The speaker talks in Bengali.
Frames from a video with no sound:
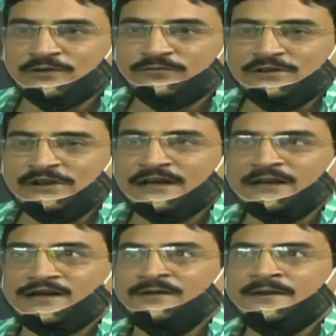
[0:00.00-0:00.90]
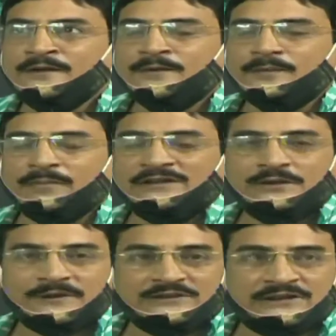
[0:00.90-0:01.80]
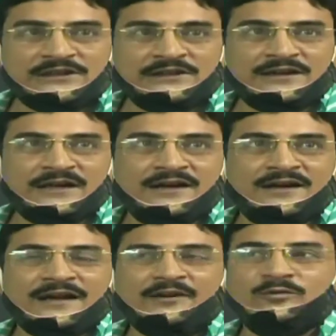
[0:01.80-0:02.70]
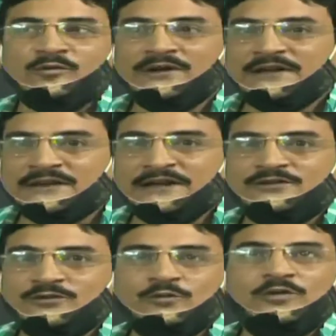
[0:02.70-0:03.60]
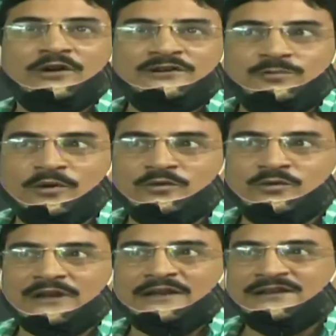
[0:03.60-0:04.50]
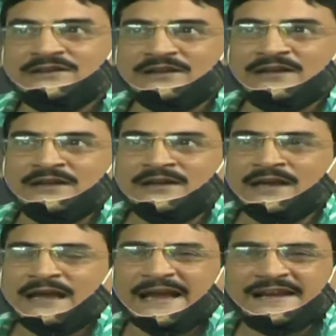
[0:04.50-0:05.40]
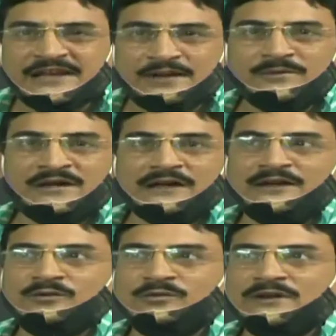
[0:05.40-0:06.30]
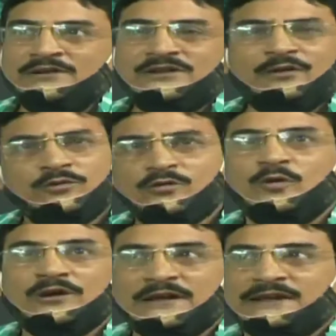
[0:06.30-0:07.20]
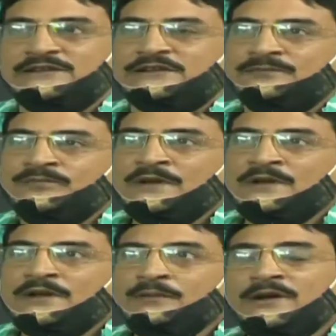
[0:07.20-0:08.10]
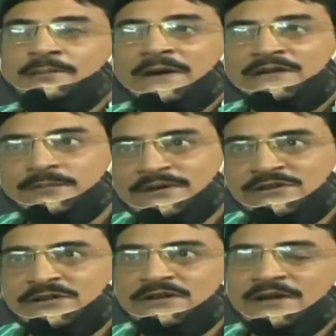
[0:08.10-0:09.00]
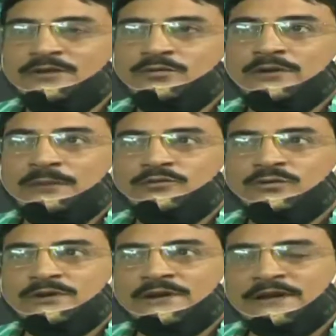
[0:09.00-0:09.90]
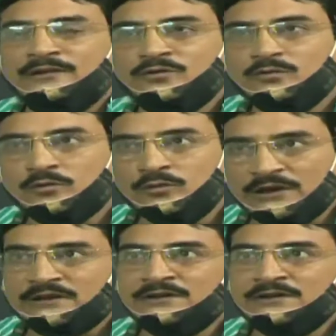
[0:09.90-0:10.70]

ফিরিয়ে আনা বাচ্চা বাচ্চা ছেলেরা এখন অনেকটাই স্কুল কলেজ বন্ধ তাদেরকে একঘেয়েমি কাটানো এইটারও তো দরকার আছে এবং এর পাশাপাশি এই দুর্গাপুজোকে কেন্দ্র করেই